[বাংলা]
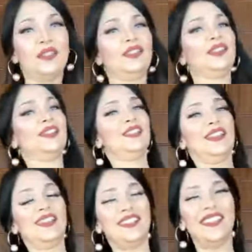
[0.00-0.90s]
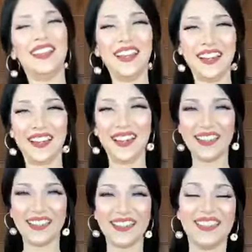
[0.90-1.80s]
প্রিন্সেস ইজ হিয়ার
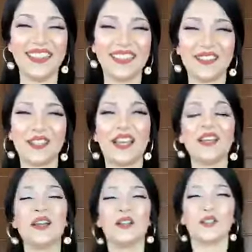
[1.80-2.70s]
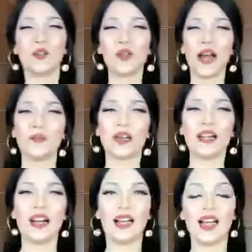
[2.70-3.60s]
আচ্ছা ঠিক আছে ওকে সো আমার
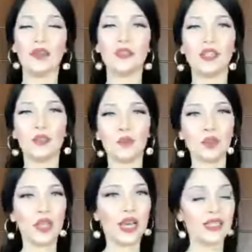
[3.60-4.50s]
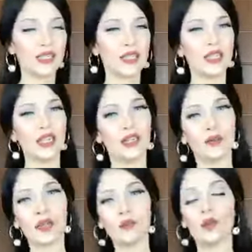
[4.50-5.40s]
লাইফটা ঠিক মতো দেখা যাচ্ছে কি না এটা
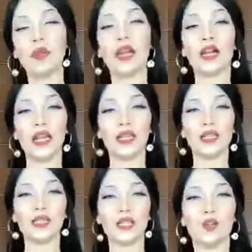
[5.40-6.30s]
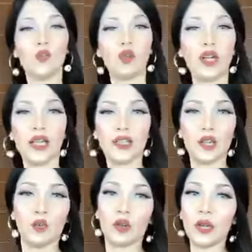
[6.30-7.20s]
আমাকে বলবেন আর এইটার যে কোডটা আছে
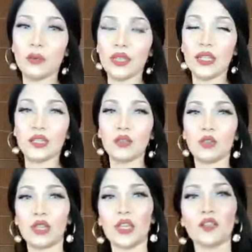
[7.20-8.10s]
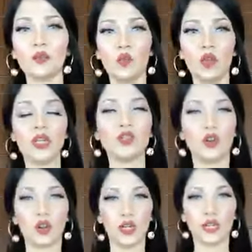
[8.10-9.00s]
কোডটা আমি দিয়েছি হচ্ছে গিয়ে স্মোকি
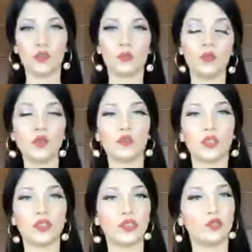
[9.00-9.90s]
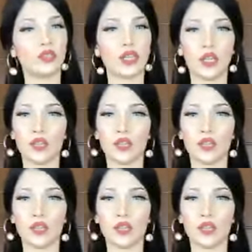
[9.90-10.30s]
চকলেট কারণ পুরো ড্রেসটা হচ্ছে কি